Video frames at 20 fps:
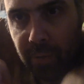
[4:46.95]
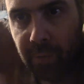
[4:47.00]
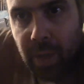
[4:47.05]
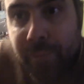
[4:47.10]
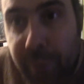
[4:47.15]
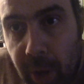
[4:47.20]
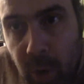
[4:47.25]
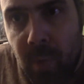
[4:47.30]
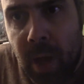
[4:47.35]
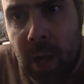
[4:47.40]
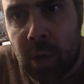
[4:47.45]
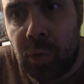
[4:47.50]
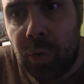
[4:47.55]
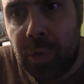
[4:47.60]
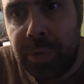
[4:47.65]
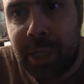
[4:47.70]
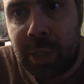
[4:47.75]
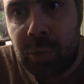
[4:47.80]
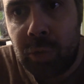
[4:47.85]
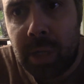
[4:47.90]
va falloir qu'on
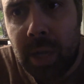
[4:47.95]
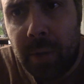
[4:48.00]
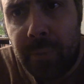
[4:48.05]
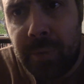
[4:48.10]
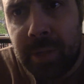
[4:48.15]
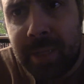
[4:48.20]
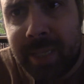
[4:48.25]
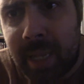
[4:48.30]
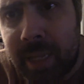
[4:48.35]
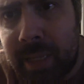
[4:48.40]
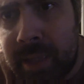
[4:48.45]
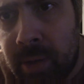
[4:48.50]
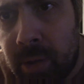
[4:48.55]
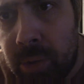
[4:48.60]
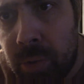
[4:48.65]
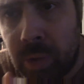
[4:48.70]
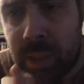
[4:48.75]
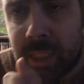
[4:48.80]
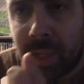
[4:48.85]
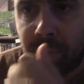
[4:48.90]
retire toute la flotte qu'il y a
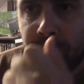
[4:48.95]
dedans. Donc ça